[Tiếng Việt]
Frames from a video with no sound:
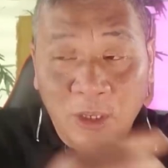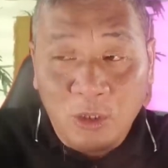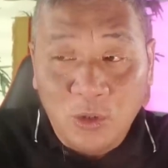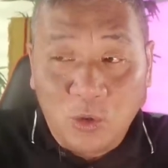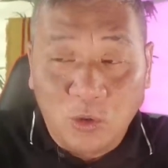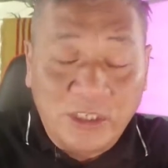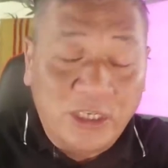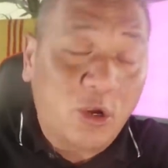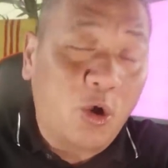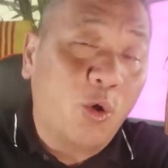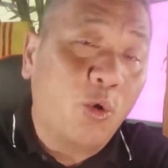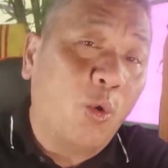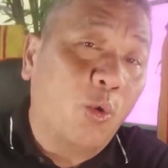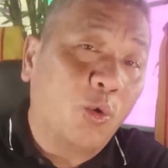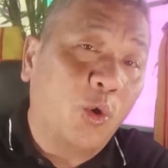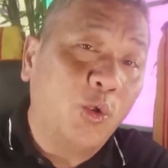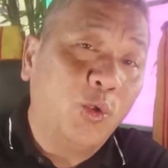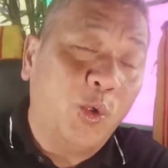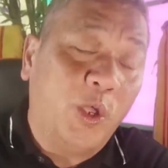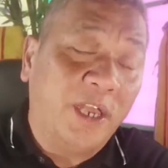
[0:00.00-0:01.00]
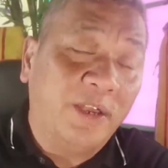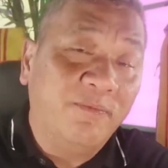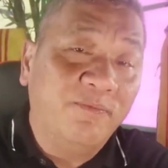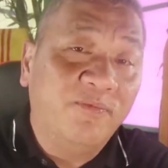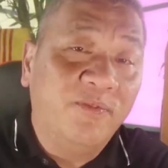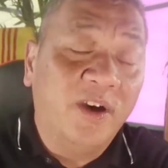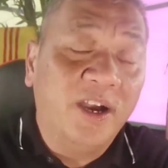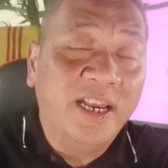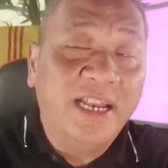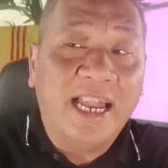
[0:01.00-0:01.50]
tôi sẽ có cuộc nói chuyện
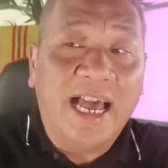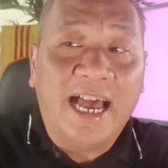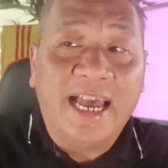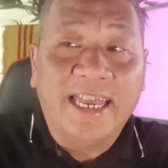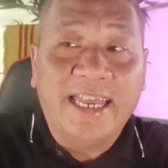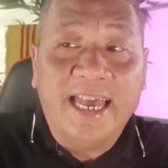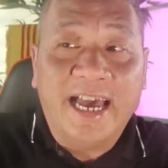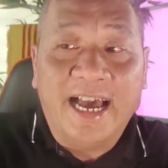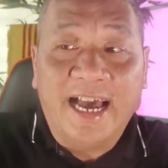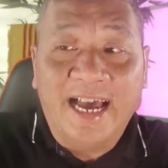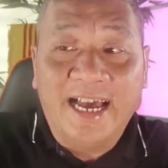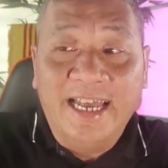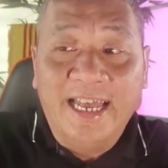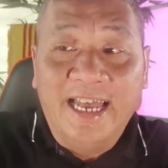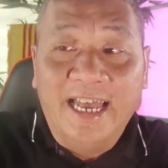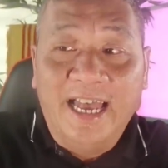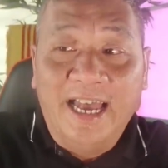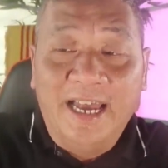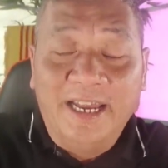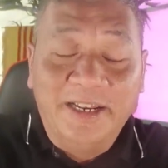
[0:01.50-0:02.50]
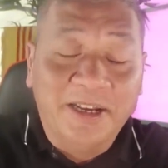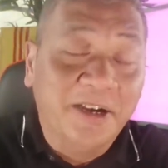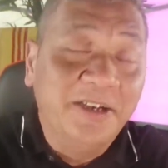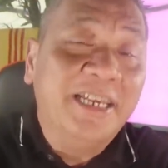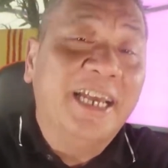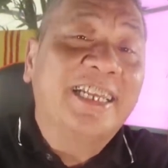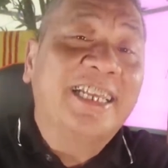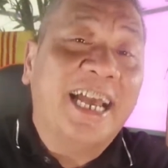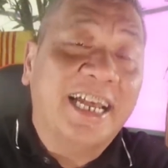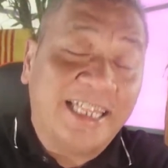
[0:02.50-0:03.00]
với lại à, nữ
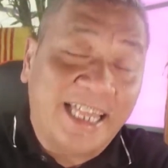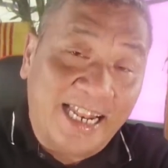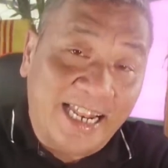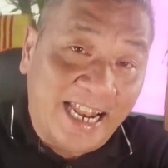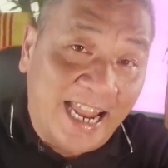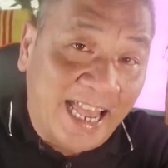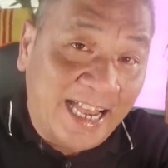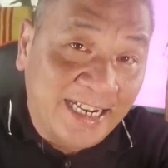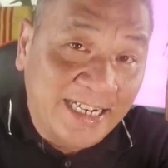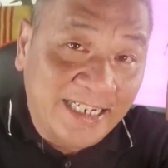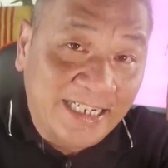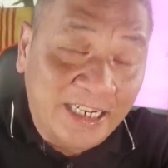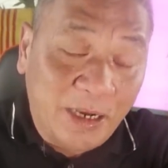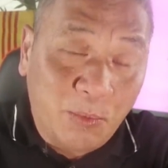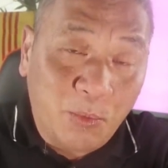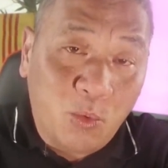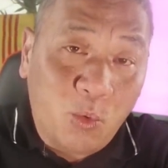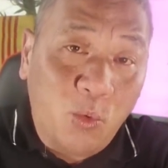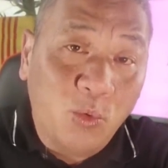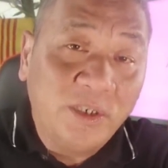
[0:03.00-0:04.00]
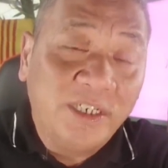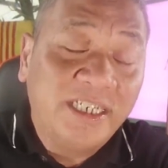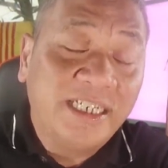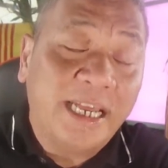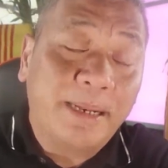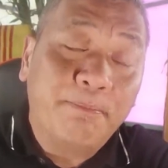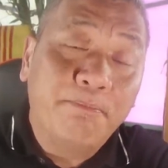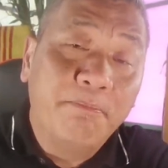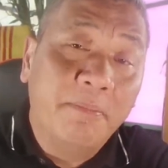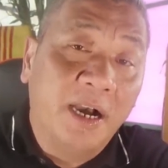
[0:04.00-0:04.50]
danh ca Thanh Lan trong cuốn
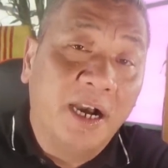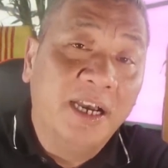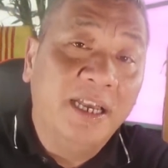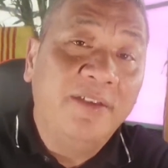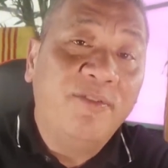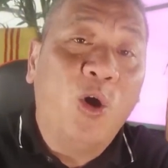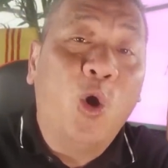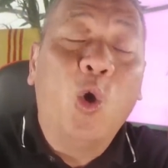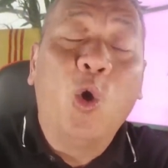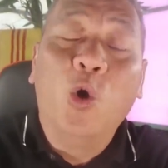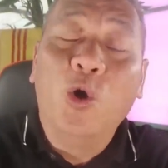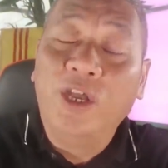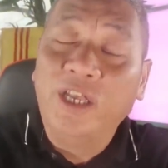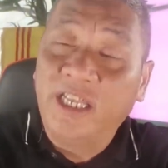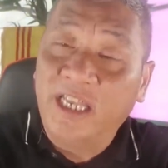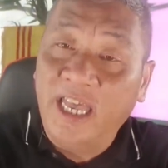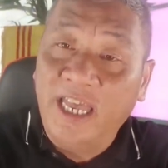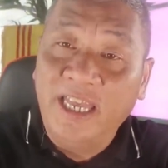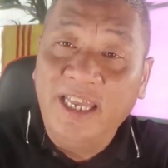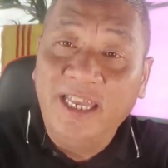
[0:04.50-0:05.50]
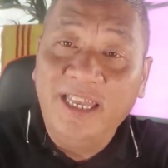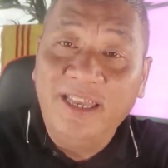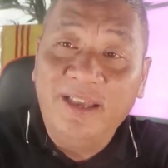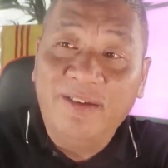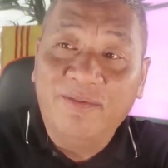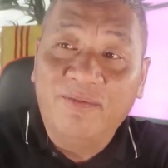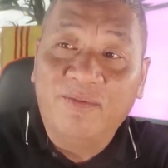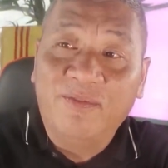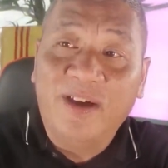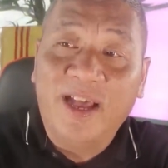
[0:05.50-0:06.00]
sách mới hồi ký
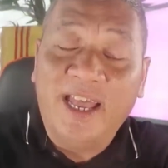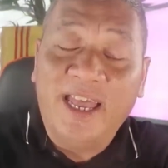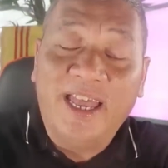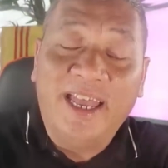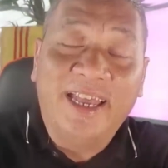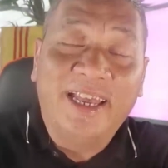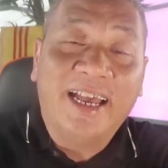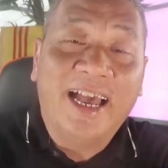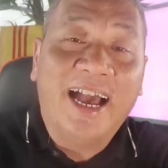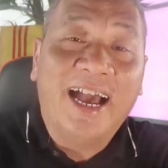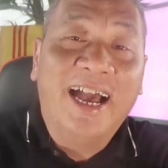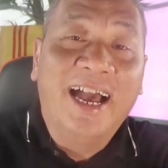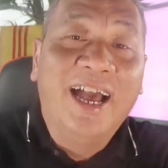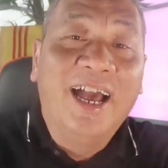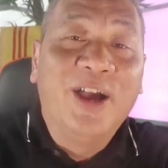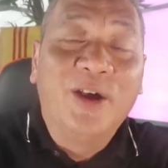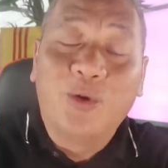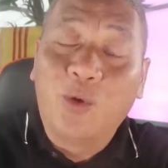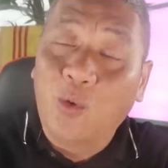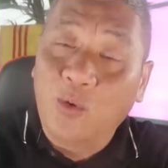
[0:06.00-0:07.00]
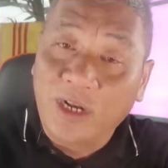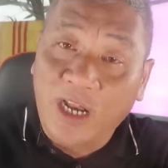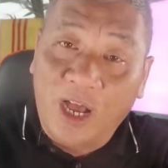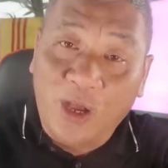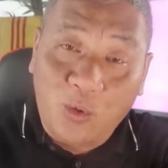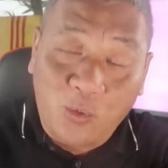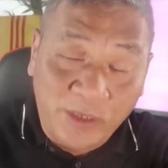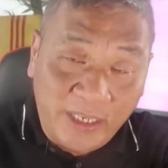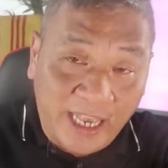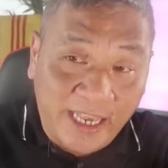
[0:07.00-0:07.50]
về à, cuộc đời
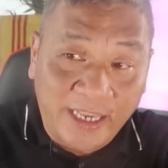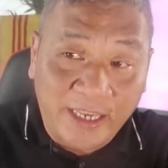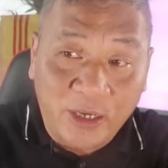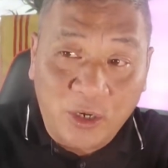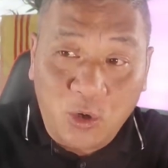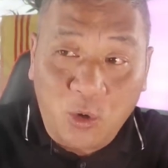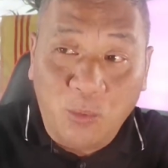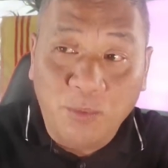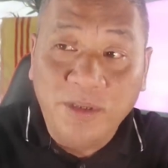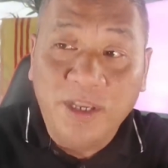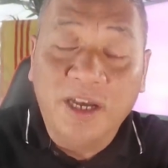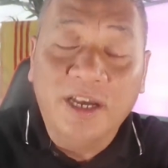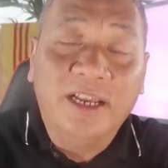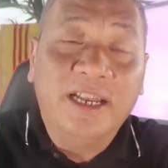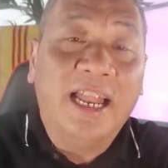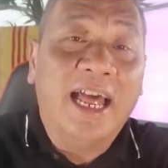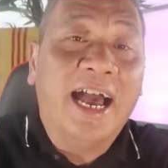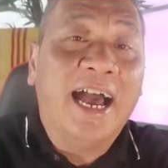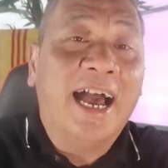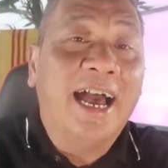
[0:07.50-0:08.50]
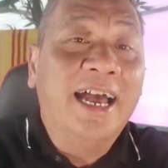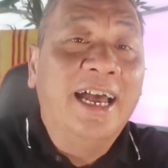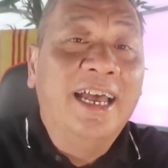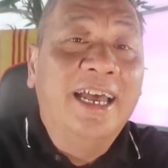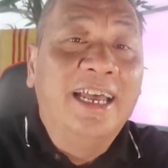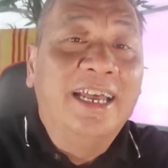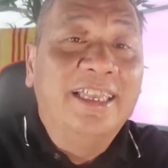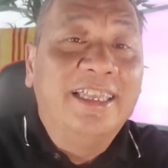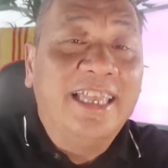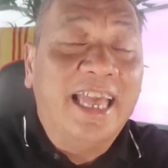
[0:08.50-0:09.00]
của chị cũng như là
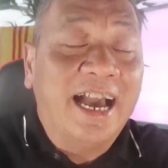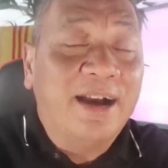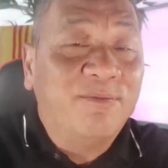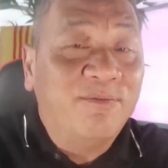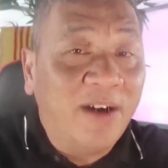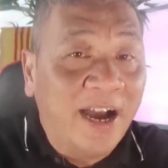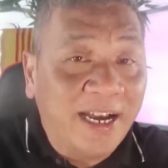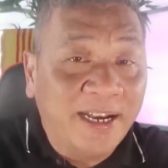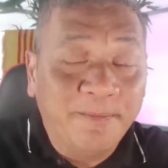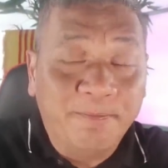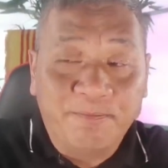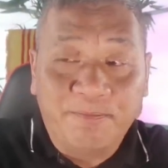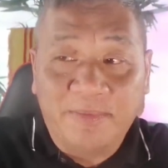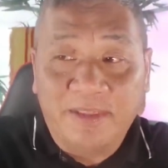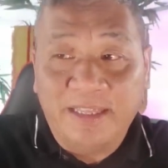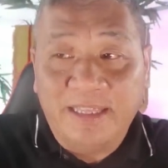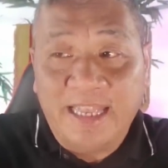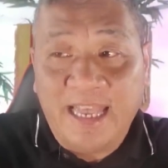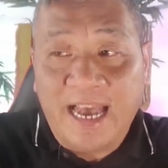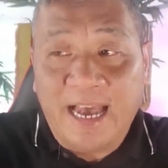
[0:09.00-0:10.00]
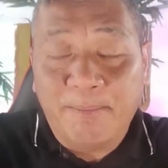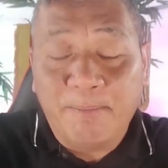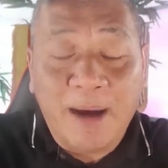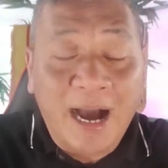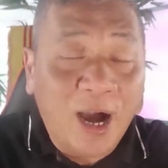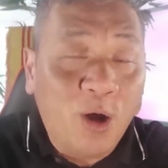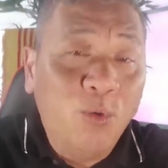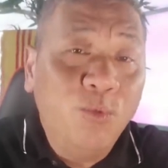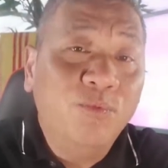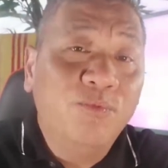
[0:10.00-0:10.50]
nhà văn, nhà
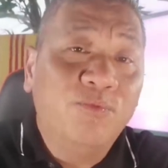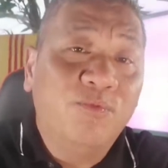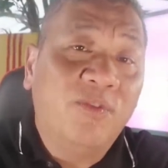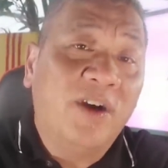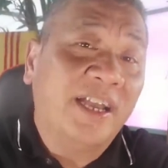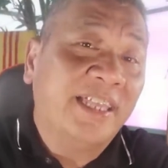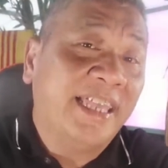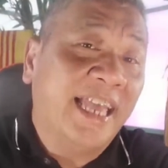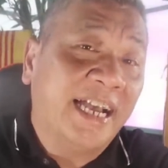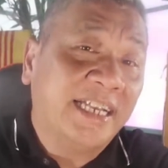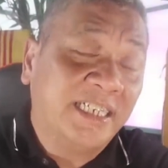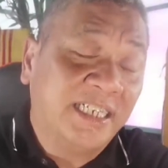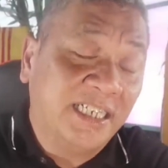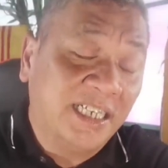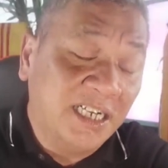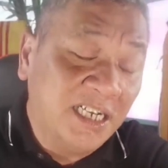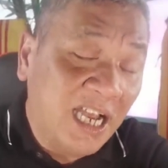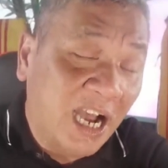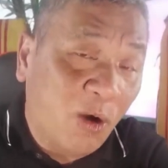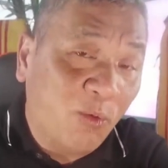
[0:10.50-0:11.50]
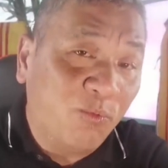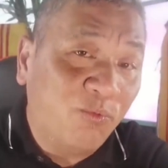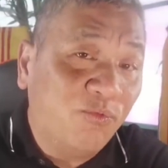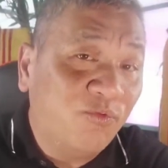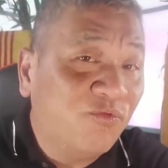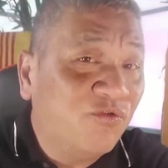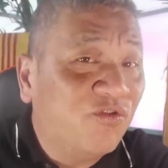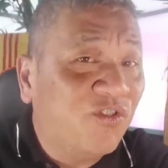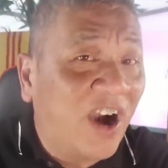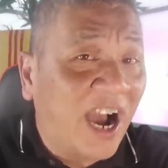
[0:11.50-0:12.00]
báo và nhà sử học
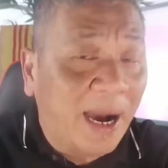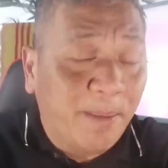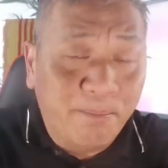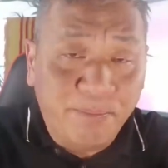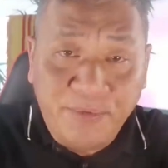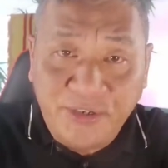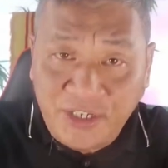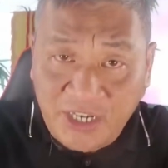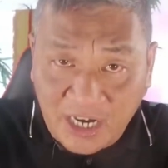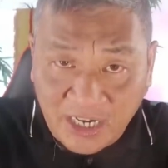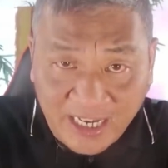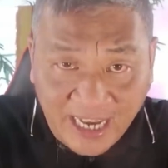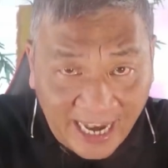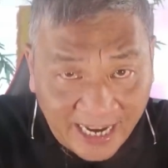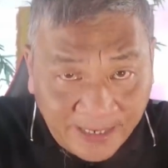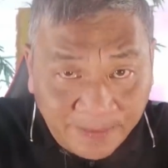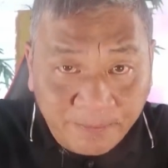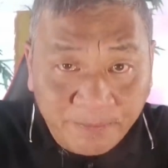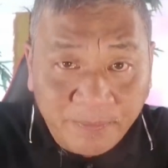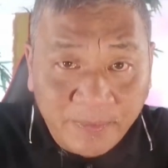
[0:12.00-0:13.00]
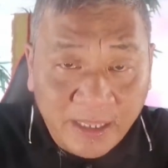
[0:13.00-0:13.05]
Phạm Trần Anh.